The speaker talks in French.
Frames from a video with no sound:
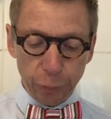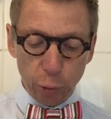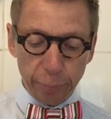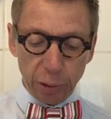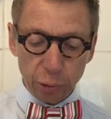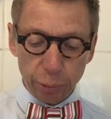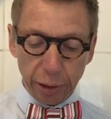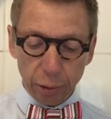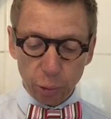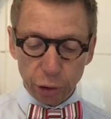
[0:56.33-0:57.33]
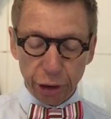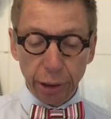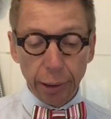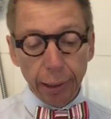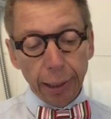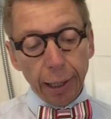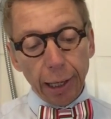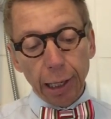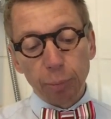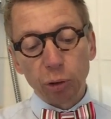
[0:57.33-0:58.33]
Une balançoire accrochée
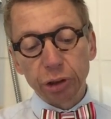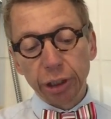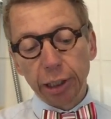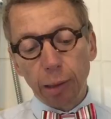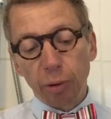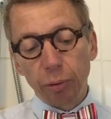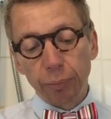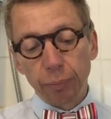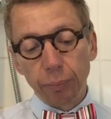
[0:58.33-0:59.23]
à la branche d'un arbre.